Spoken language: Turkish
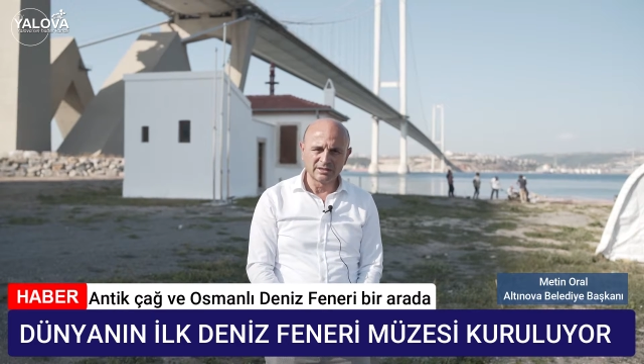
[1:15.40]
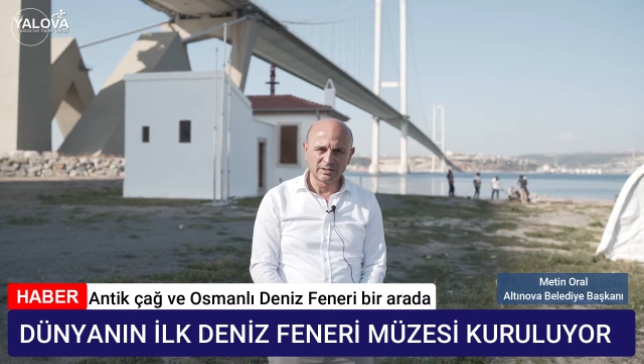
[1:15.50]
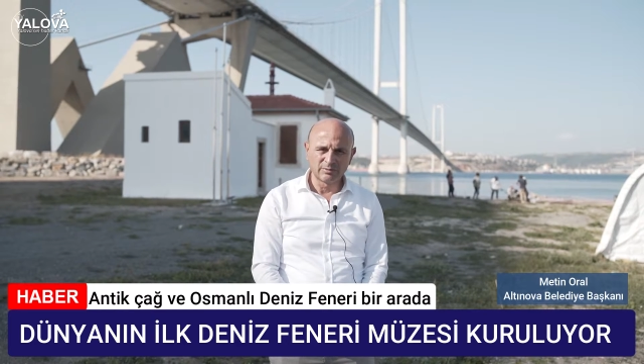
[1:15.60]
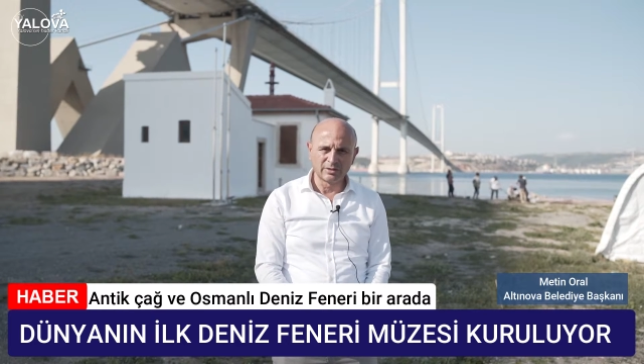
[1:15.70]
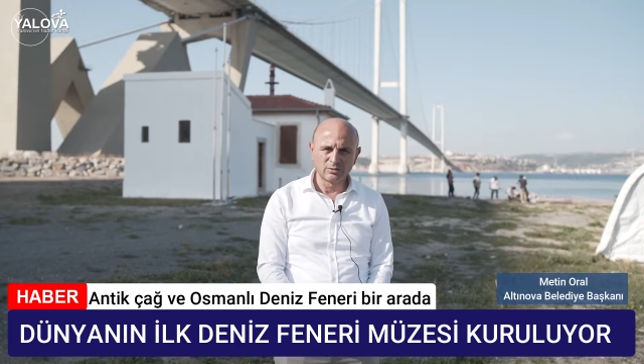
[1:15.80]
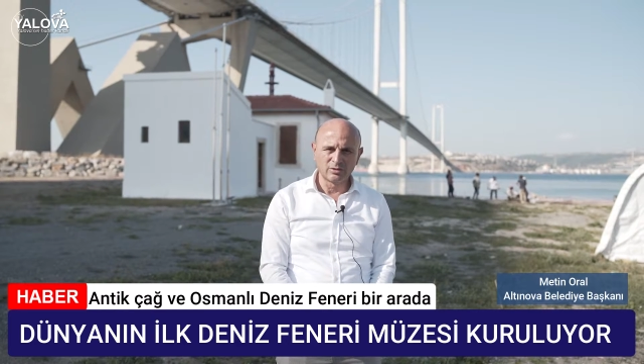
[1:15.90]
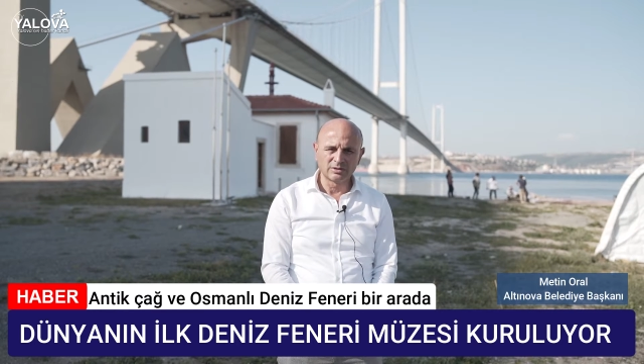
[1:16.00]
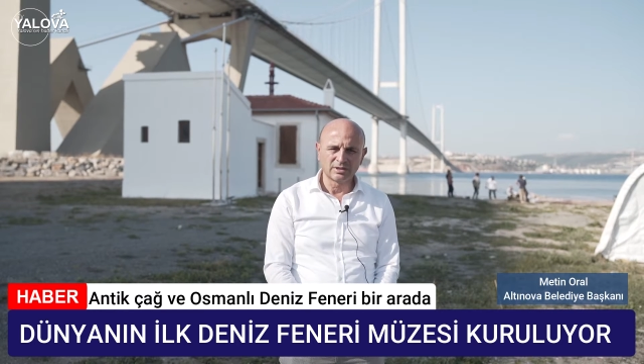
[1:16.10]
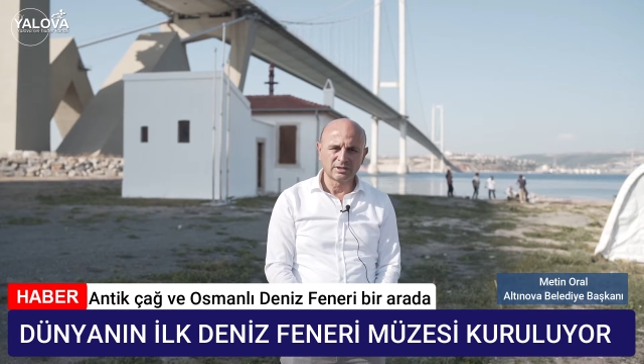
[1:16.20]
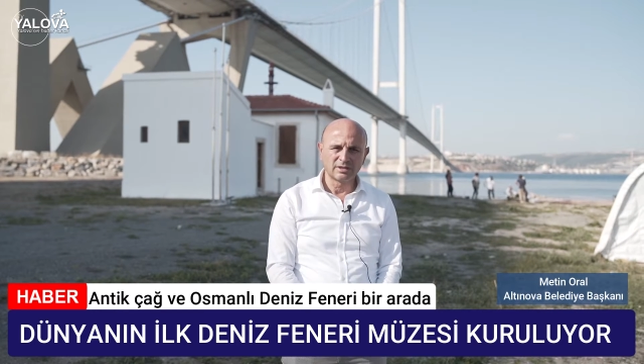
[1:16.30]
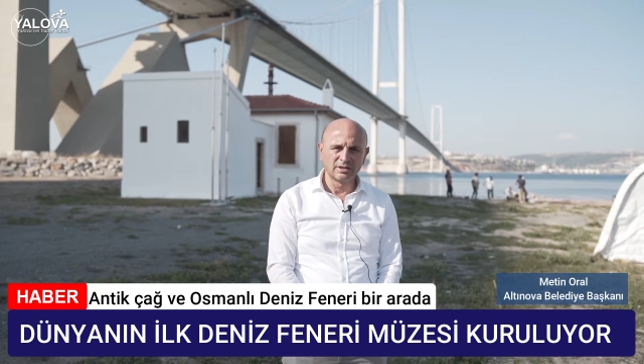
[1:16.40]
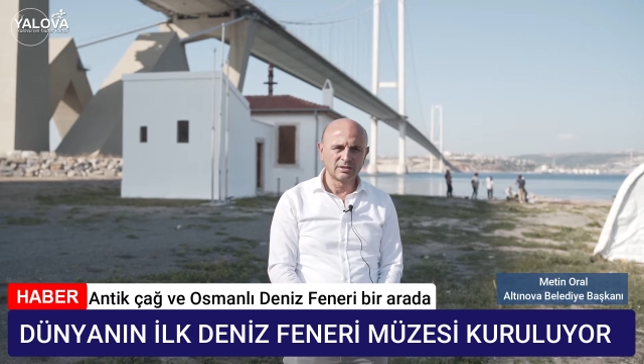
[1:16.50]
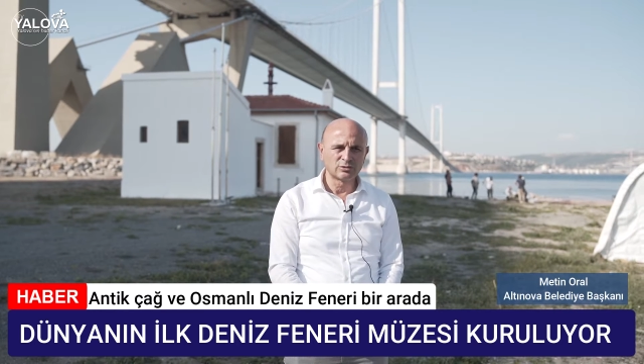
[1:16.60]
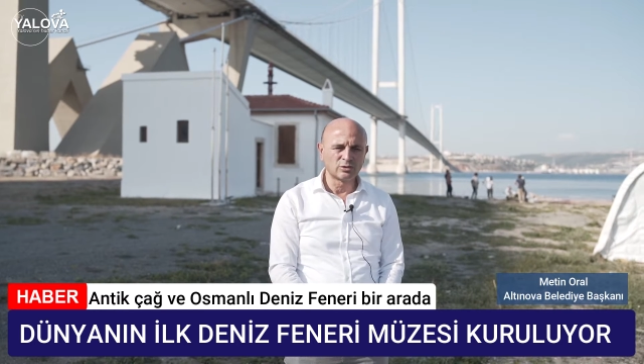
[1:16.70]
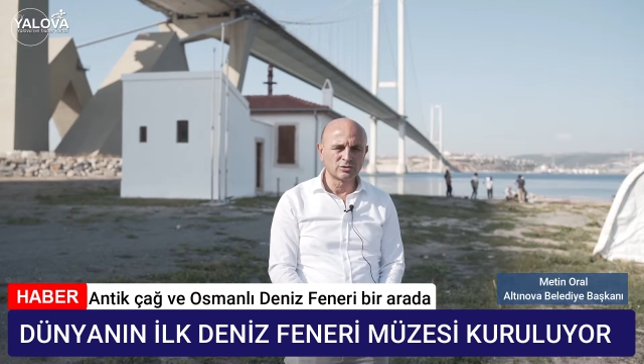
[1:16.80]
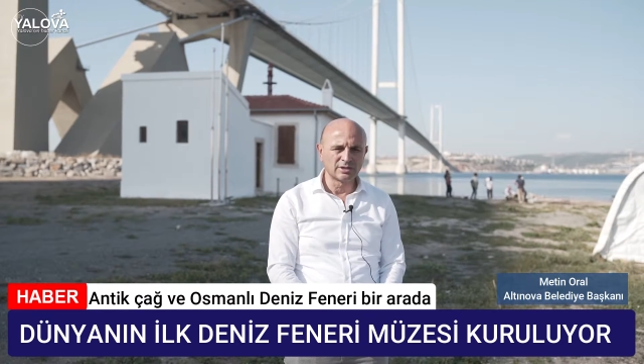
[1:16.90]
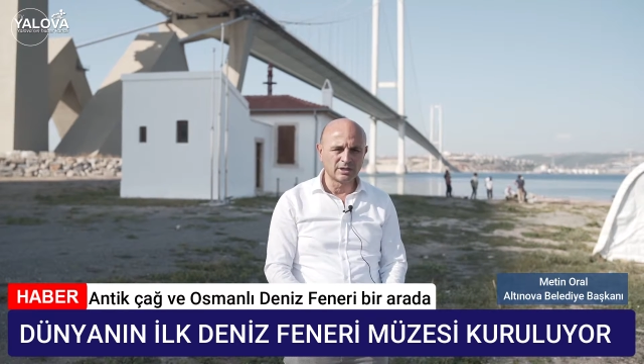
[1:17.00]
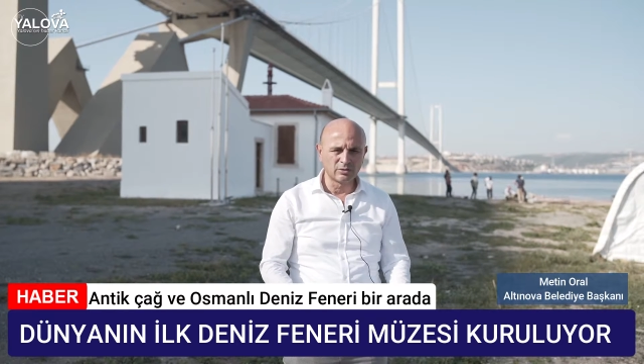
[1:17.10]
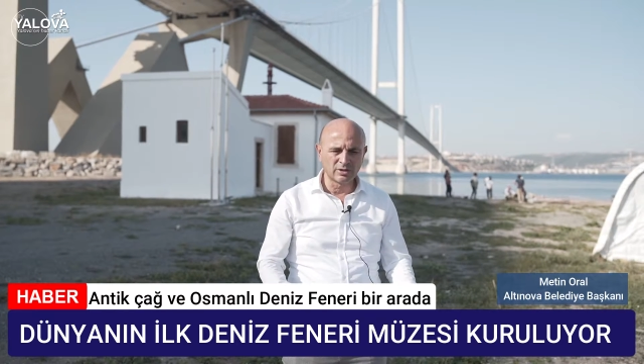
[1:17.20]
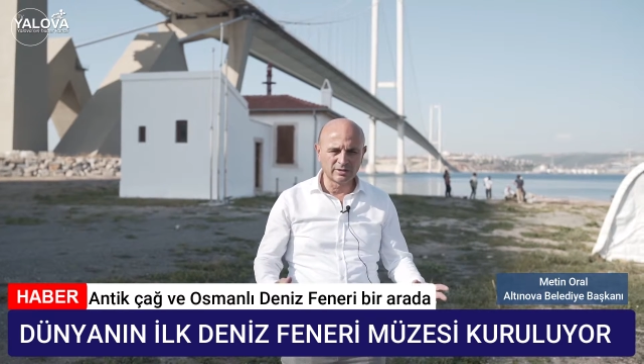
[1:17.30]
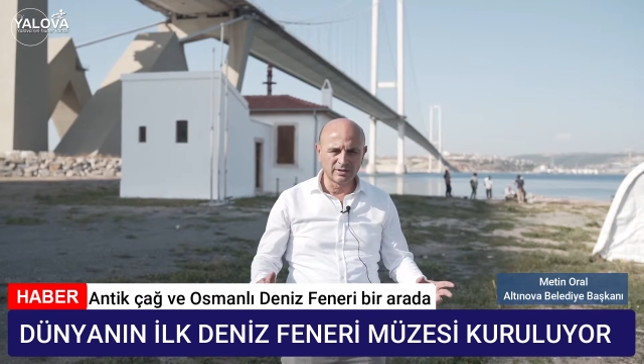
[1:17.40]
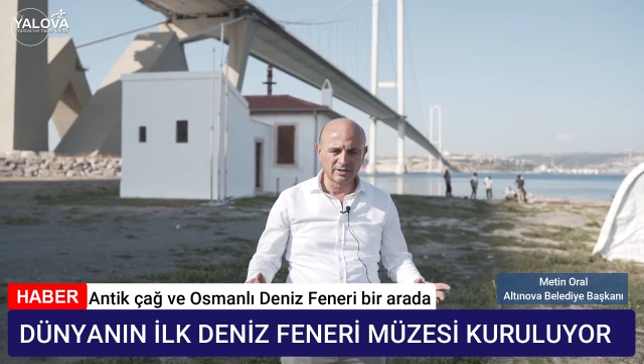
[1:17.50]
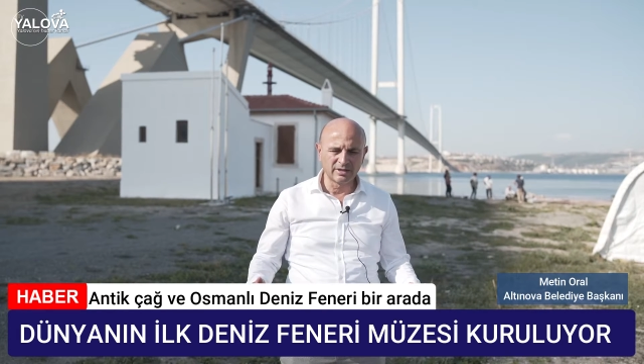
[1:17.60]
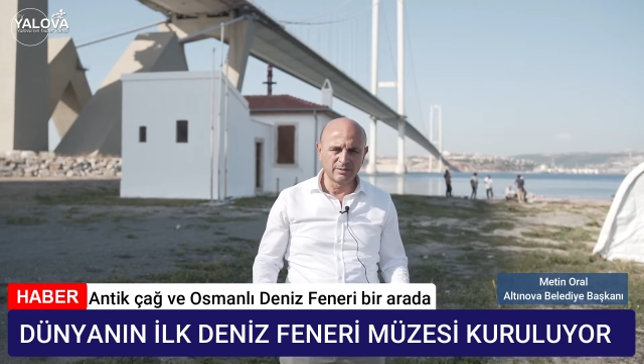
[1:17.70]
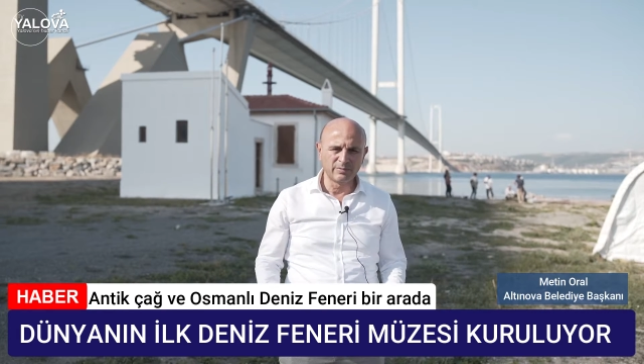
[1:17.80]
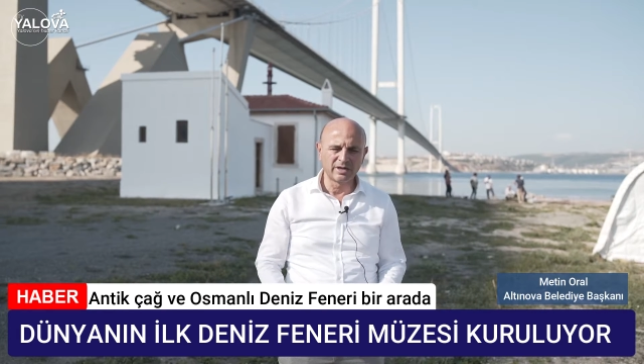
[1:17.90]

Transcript: aynı zamanda olacak. E, sosyal donatılarıyla